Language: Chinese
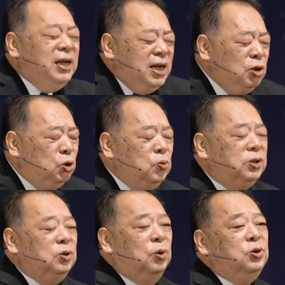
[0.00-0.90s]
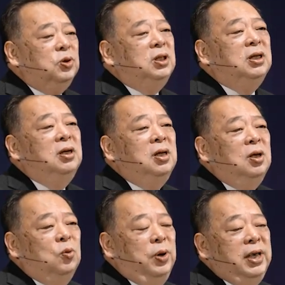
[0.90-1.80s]
更促使我觉得
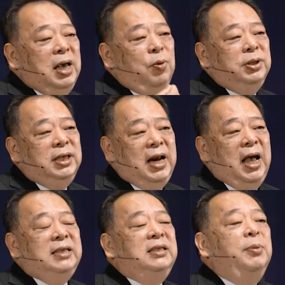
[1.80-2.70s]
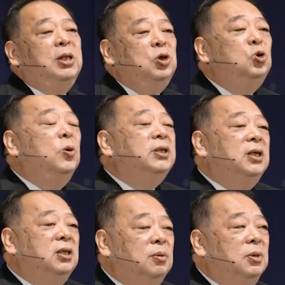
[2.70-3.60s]
我应该为这些孩子们做
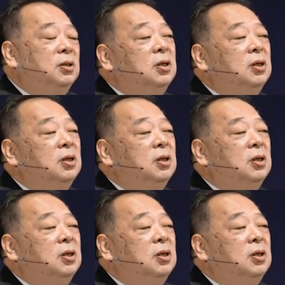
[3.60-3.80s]
些什么。